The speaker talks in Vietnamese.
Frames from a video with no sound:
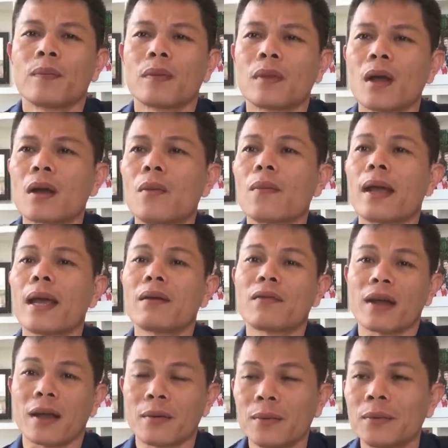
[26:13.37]
nó không ép
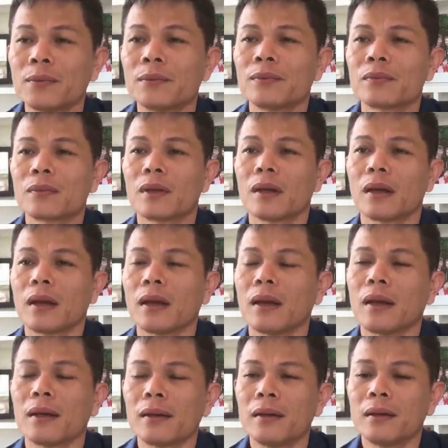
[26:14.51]
vào
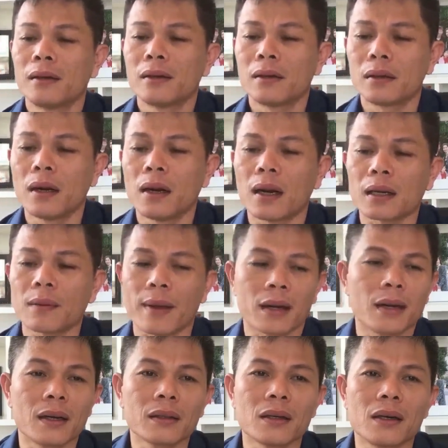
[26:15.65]
à, nên là các bạn
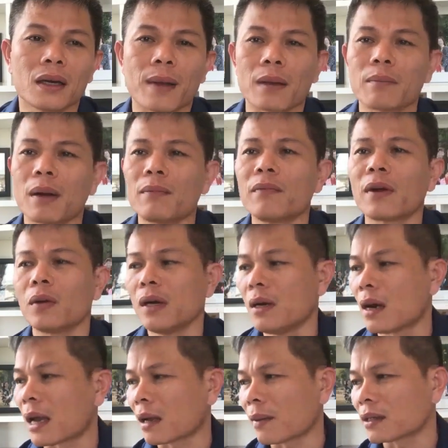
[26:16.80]
đừng có tưởng là các bạn bấm vào link
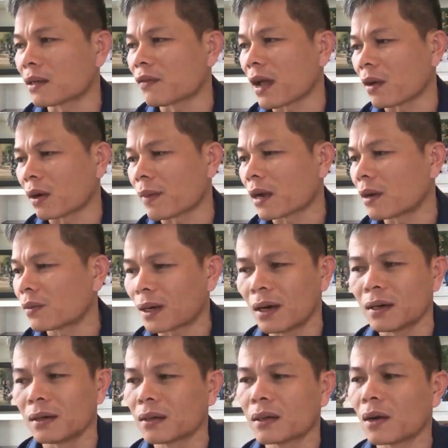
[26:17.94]
là các bạn sẽ vào các bạn không trả
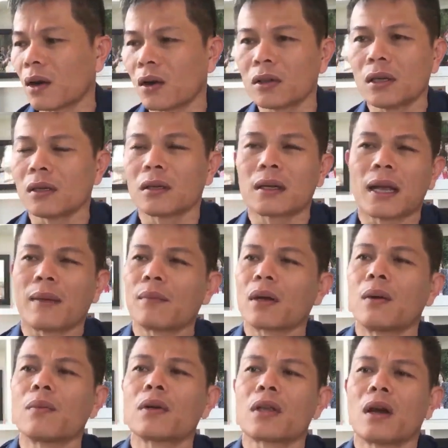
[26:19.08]
lời được những câu hỏi thì các em nó
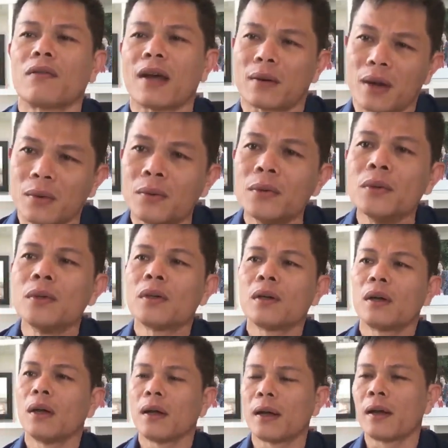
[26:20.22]
không có cho vào đâu
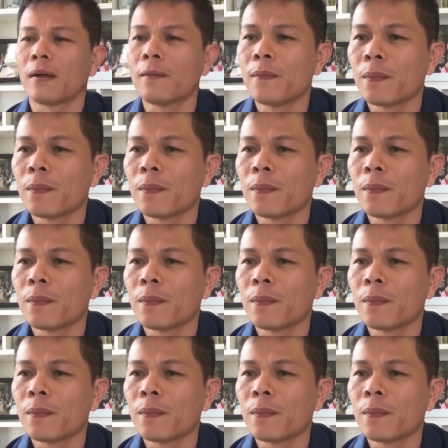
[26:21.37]
à,